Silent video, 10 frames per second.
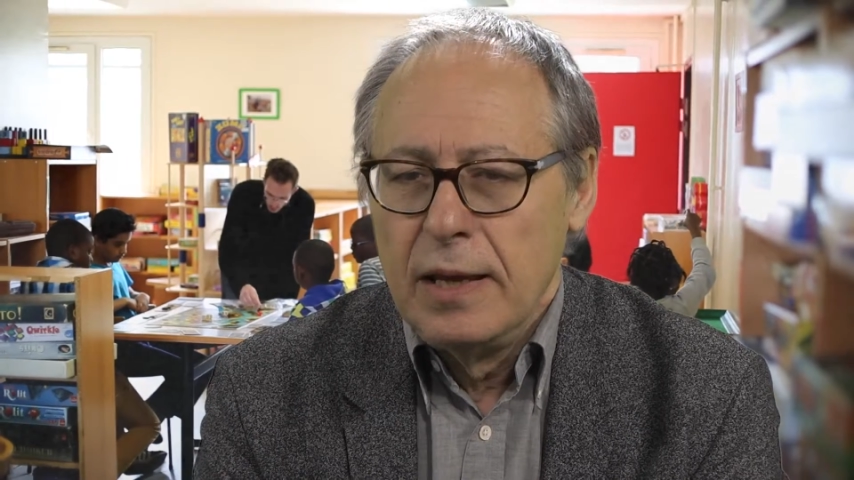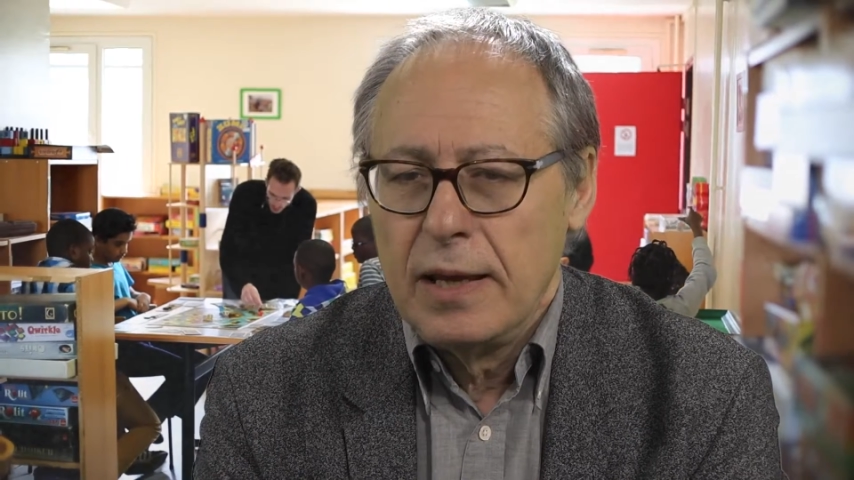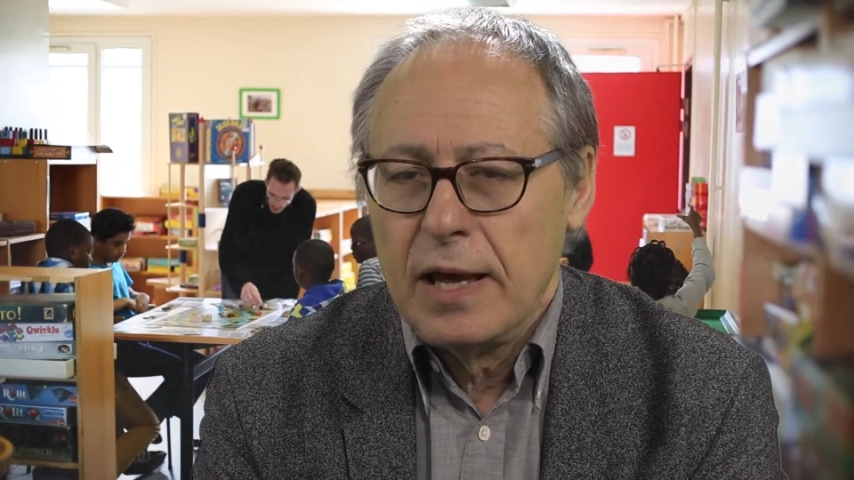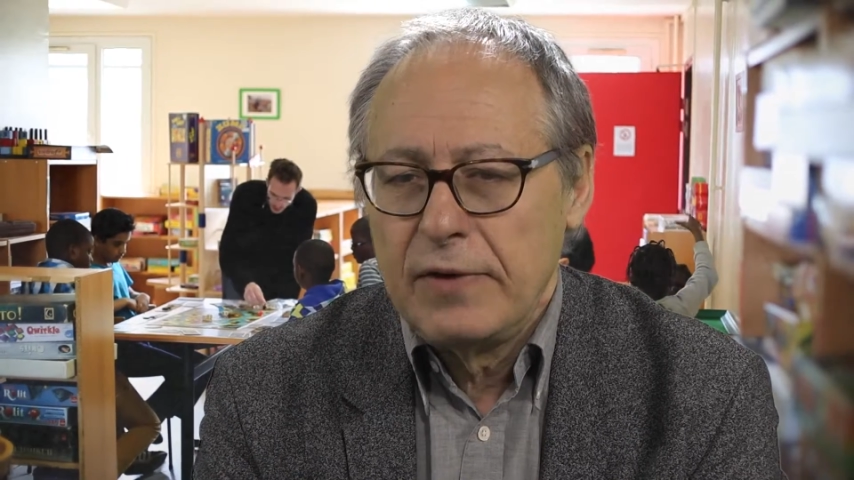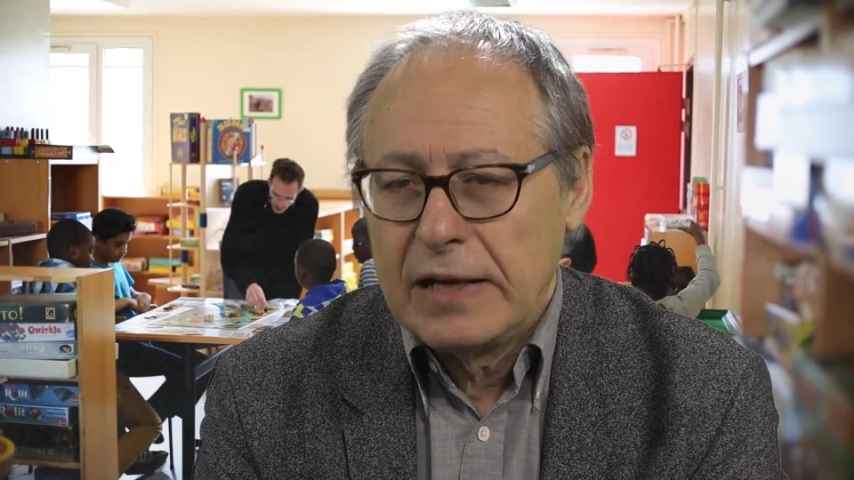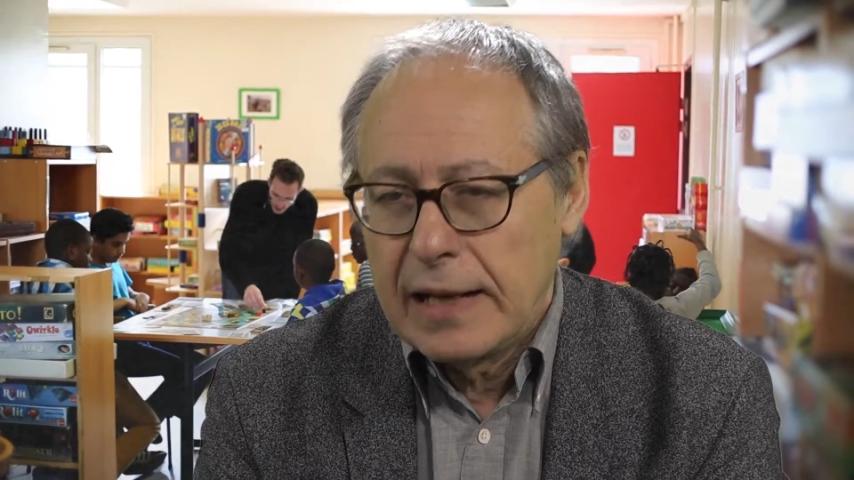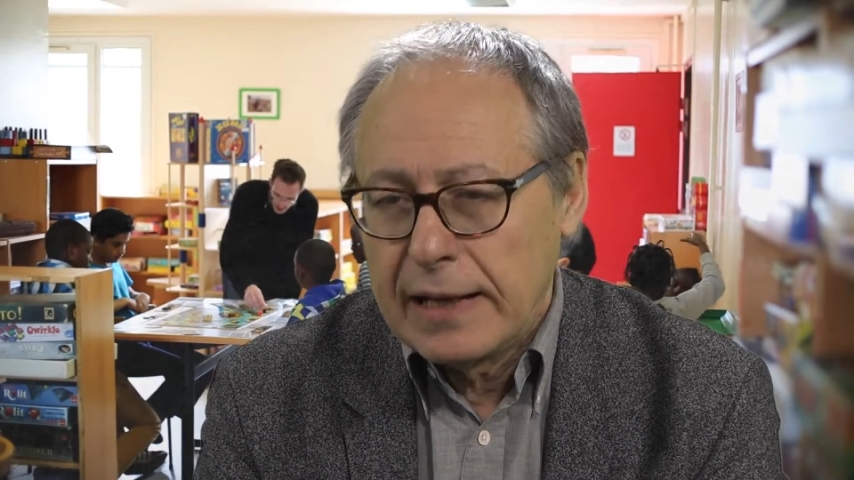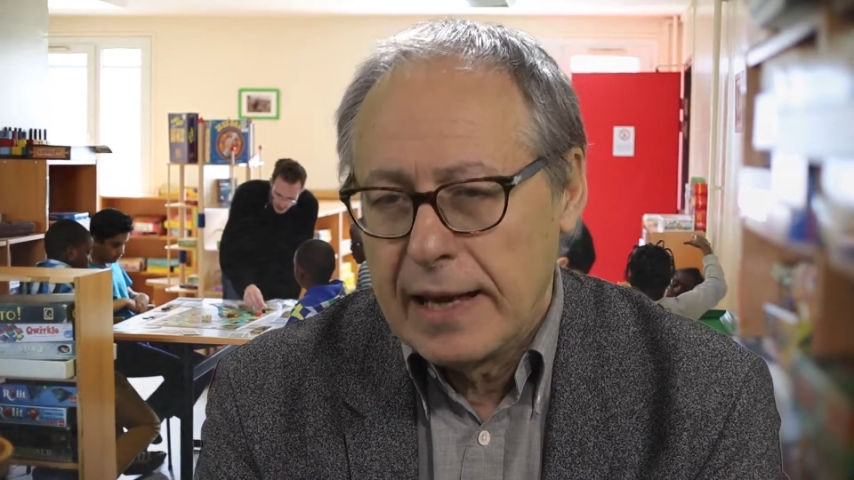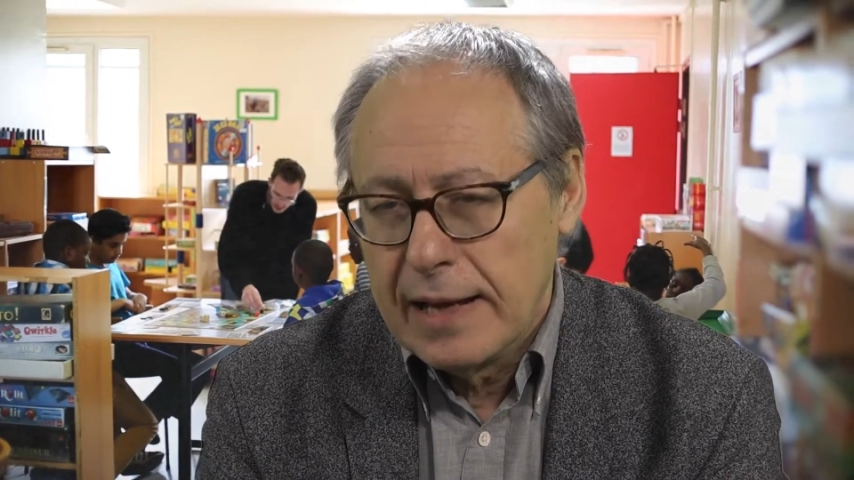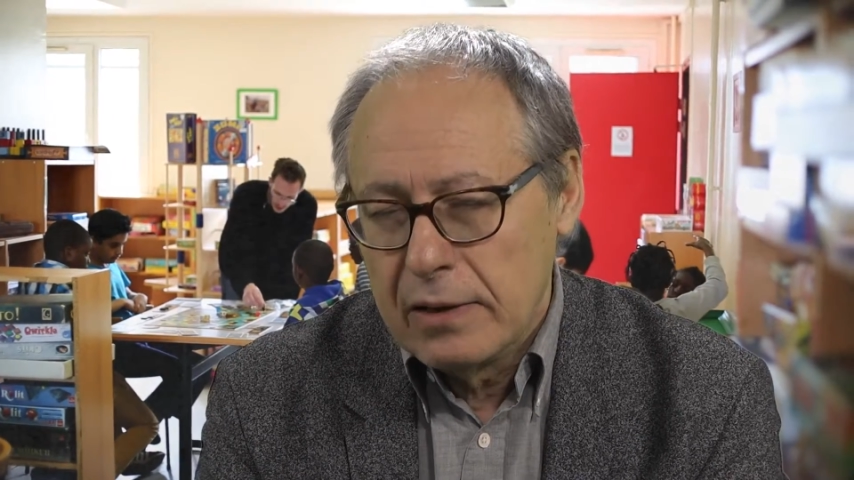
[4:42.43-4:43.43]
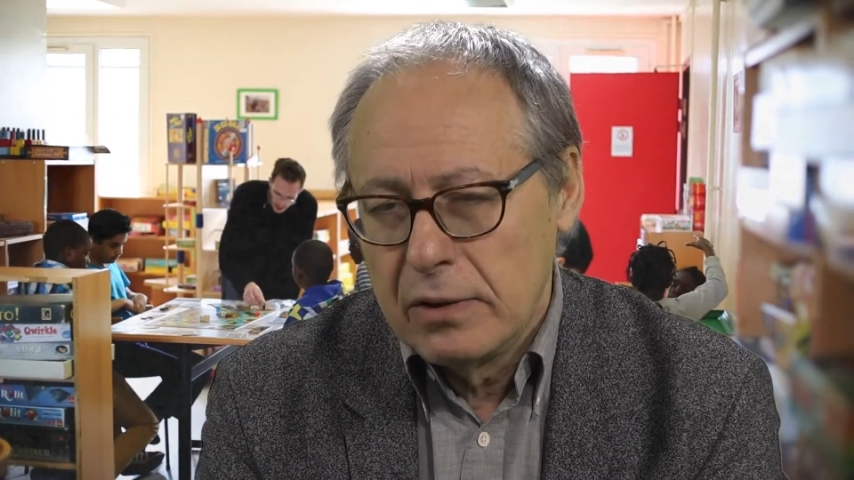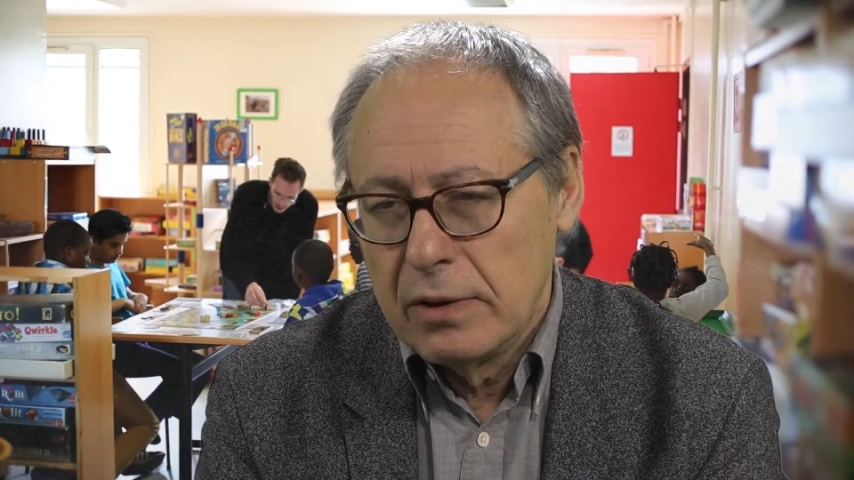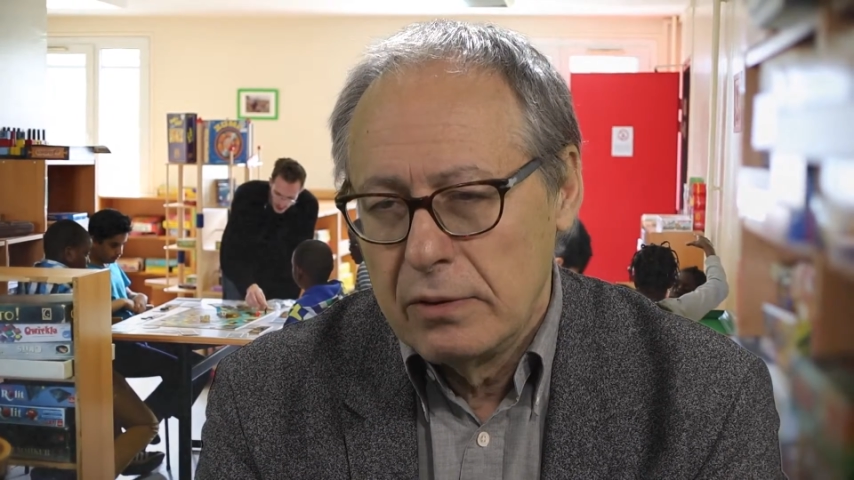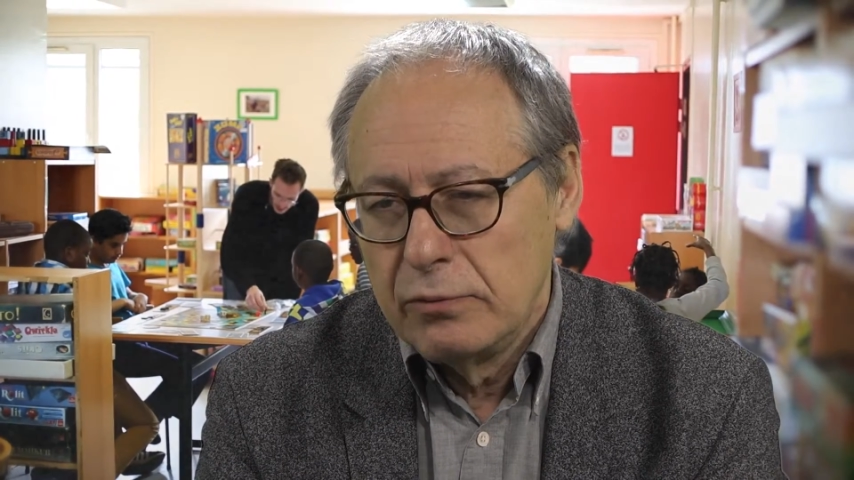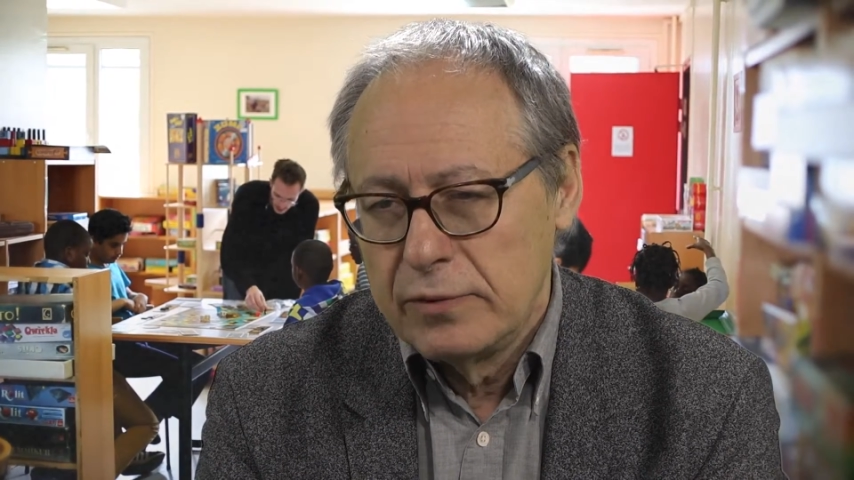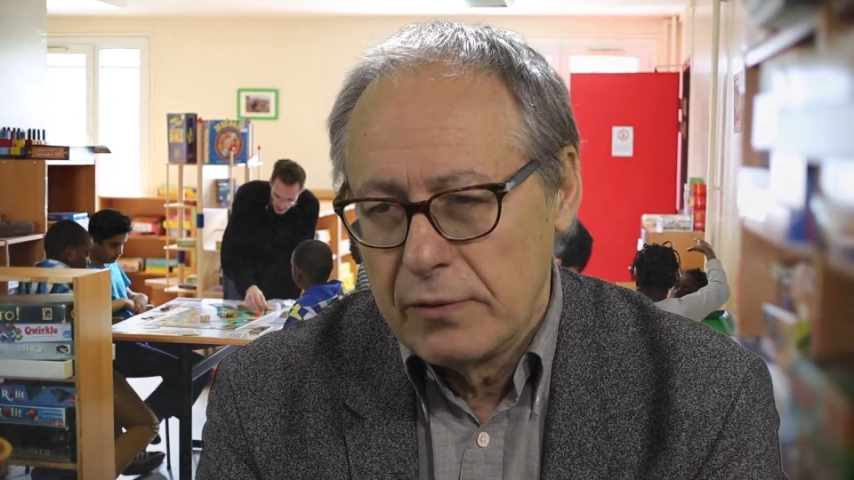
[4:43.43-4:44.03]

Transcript: et avec laquelle nous